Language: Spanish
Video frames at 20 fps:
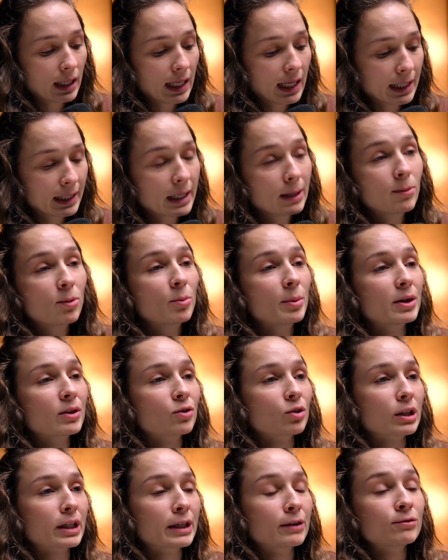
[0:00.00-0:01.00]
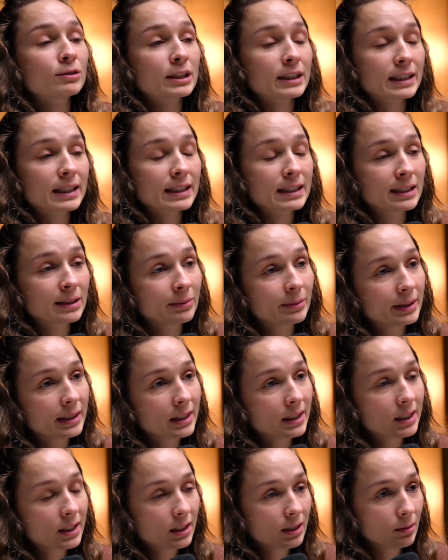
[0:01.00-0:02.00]
el momento que voy a
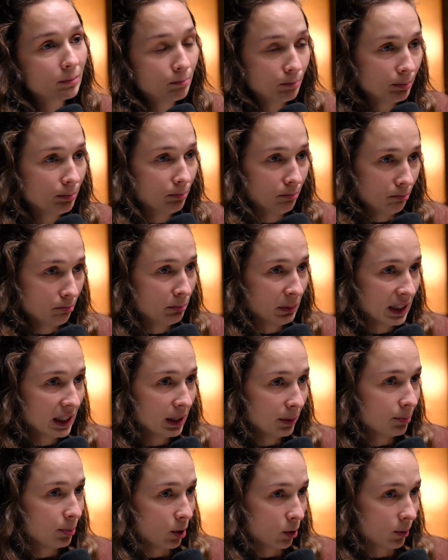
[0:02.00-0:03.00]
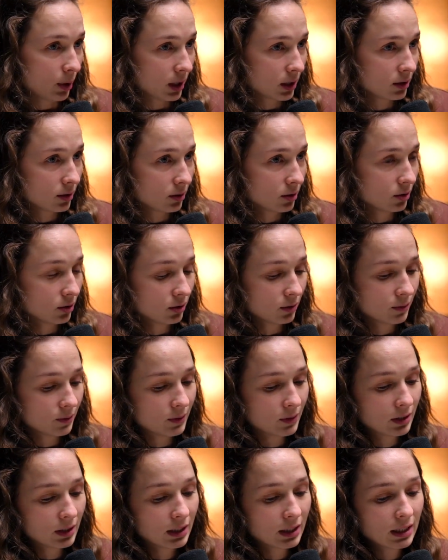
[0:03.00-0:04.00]
recibir mi diploma. Su título,
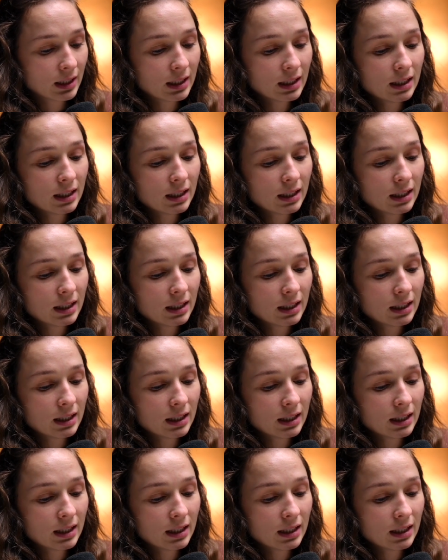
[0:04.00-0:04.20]
ajá.